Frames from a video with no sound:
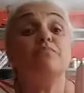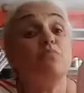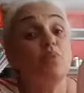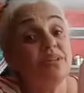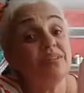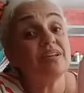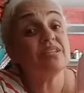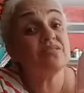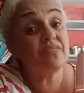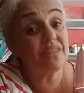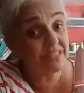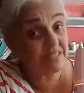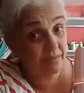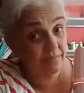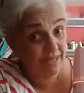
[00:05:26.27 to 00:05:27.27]
muitas
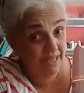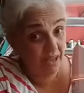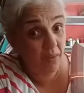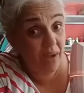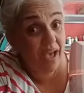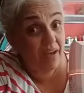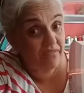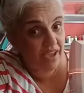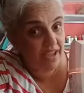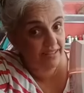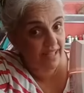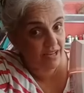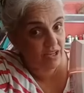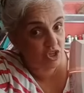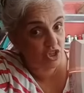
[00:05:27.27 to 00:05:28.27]
vezes também não é a
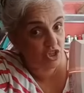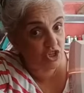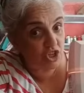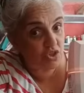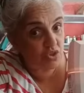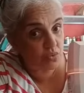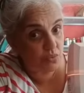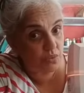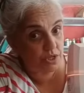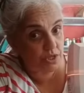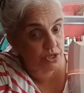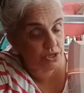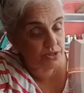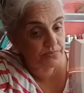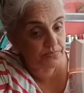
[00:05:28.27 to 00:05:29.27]
verdade de
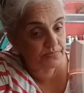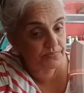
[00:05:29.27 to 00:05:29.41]
Jesus.